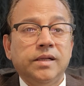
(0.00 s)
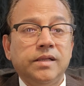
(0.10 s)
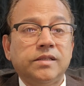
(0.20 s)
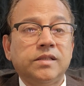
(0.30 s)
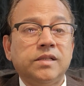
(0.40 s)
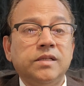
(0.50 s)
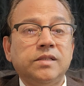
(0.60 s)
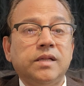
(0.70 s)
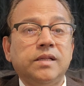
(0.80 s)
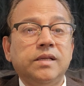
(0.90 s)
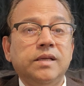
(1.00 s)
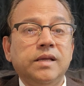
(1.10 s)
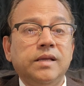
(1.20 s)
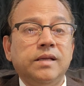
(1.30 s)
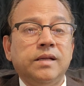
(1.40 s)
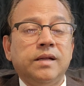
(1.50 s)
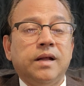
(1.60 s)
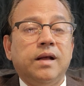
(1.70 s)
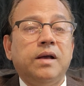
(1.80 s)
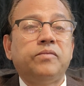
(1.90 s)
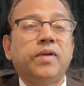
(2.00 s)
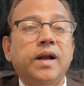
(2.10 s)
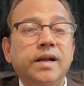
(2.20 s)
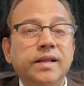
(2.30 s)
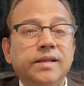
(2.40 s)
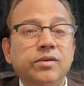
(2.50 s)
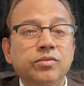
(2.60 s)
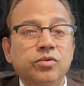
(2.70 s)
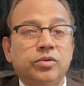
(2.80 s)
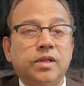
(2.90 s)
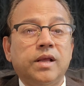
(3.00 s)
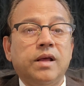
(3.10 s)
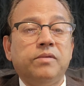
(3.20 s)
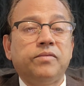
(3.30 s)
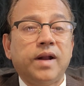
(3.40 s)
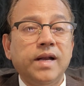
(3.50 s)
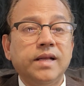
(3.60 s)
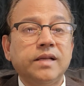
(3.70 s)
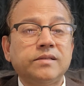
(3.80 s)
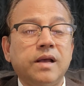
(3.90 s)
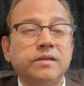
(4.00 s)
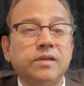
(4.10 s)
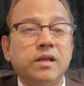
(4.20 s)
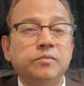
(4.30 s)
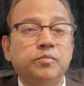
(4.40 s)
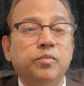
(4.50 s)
इतनी जल्दी फ्रेंडली क्यों होते हैं फ्रेंडली के साथ साथ